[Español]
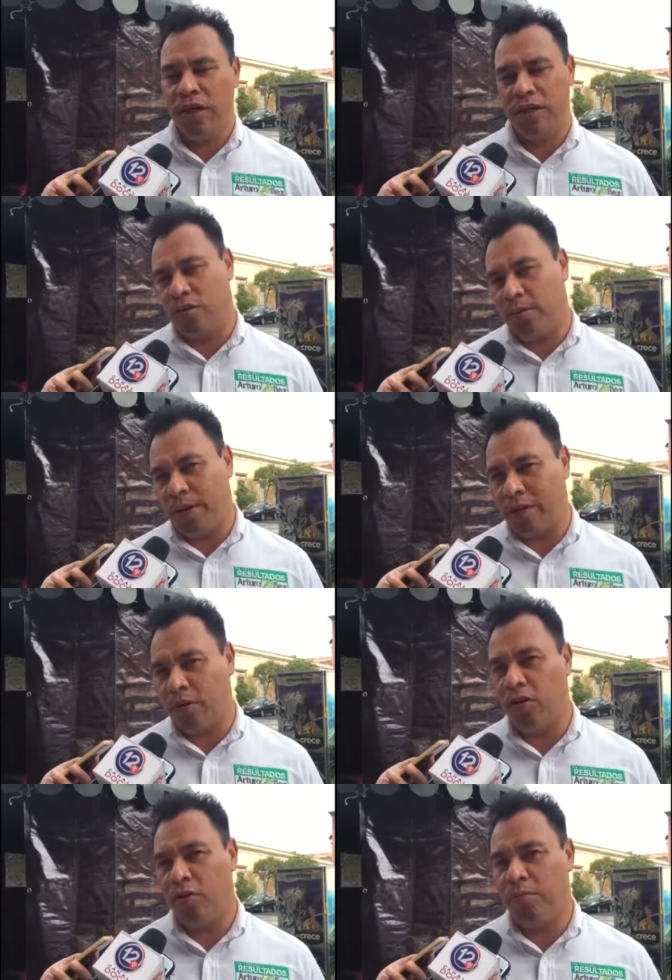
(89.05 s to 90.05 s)
y sobre
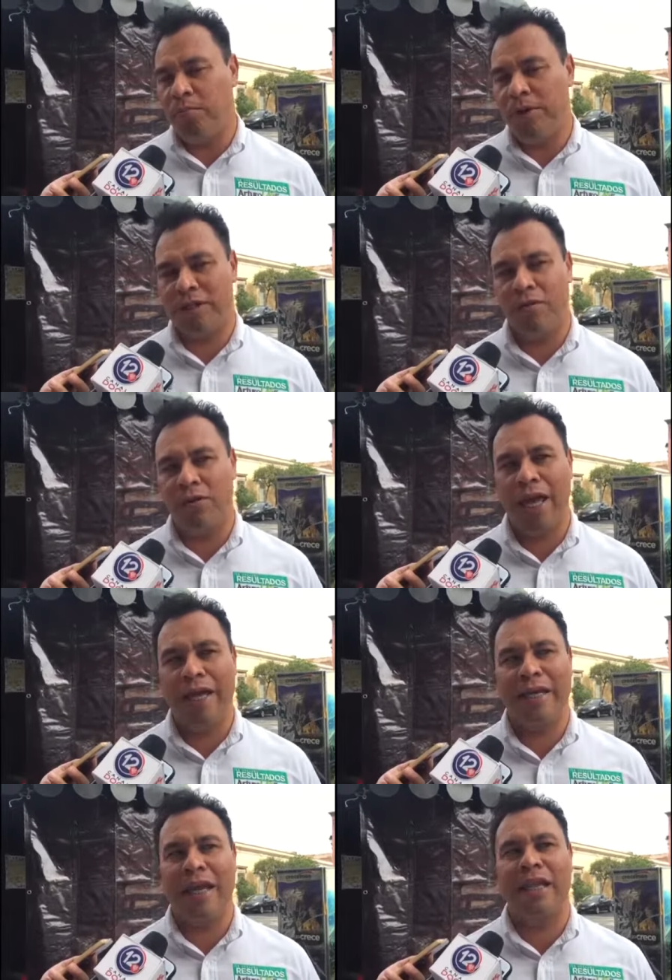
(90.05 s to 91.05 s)
todo pues a una
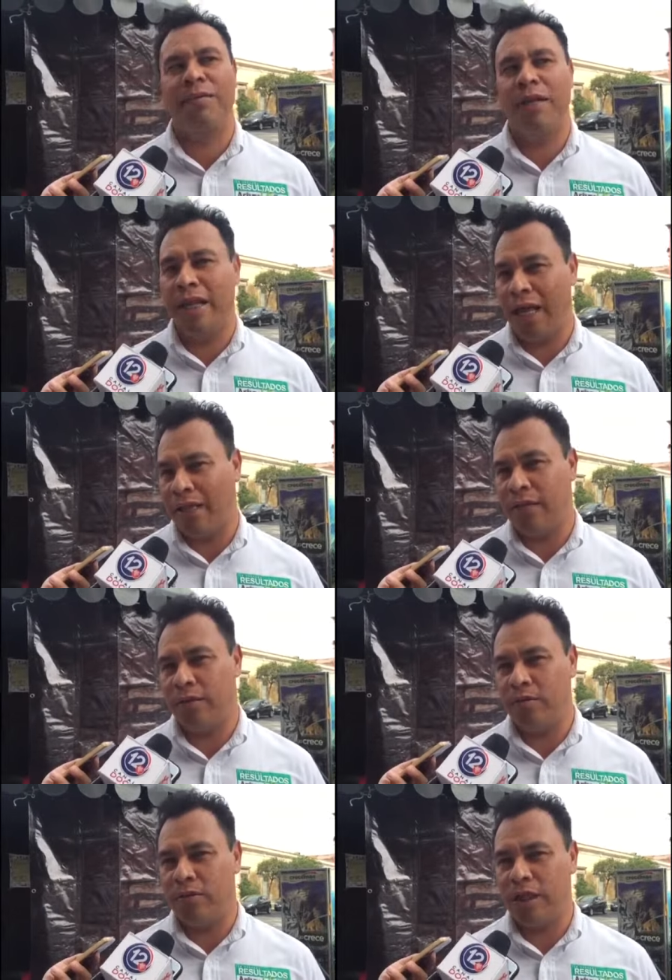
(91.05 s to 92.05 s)
incredibilidad
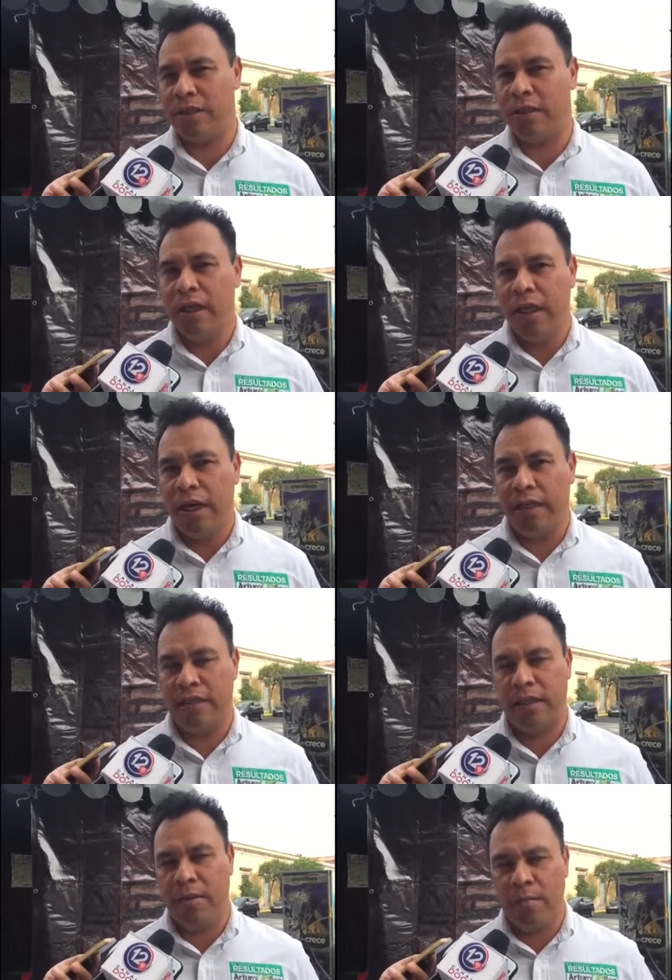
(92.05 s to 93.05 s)
entonces
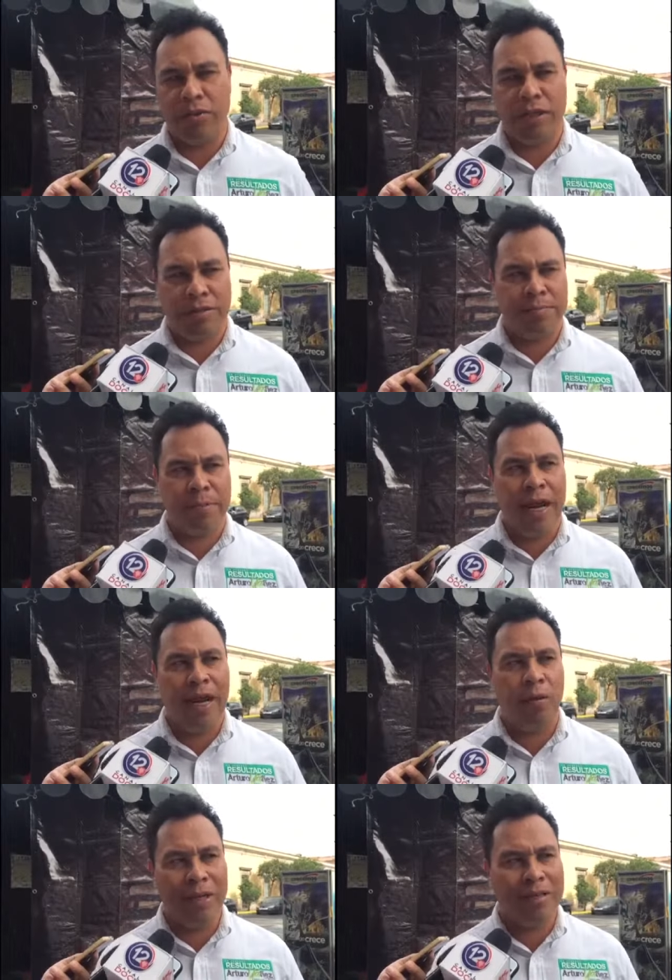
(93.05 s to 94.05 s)
este vamos a esperar
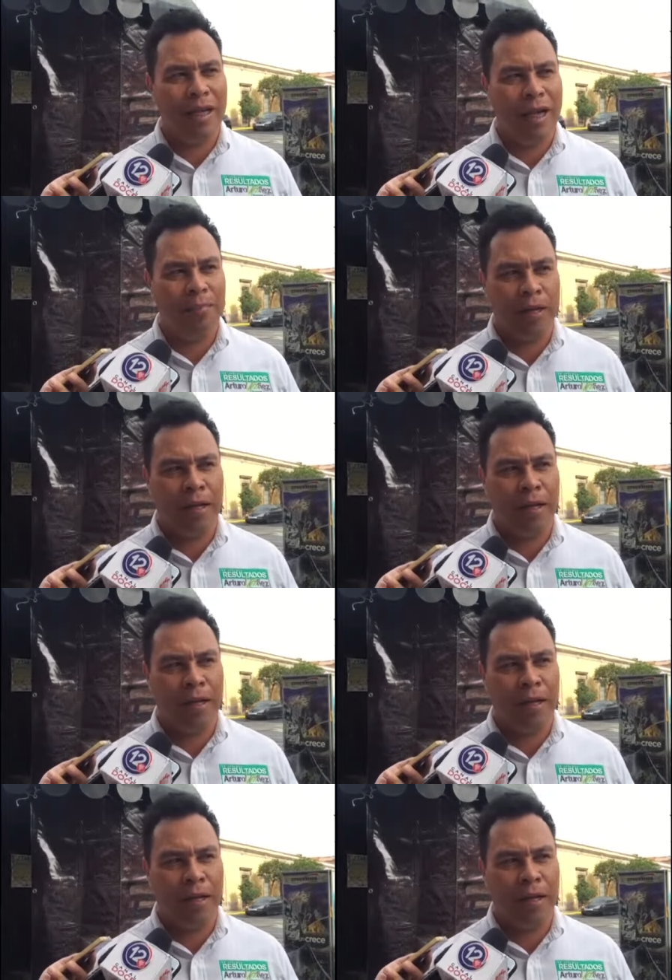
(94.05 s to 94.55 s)
la encuesta la,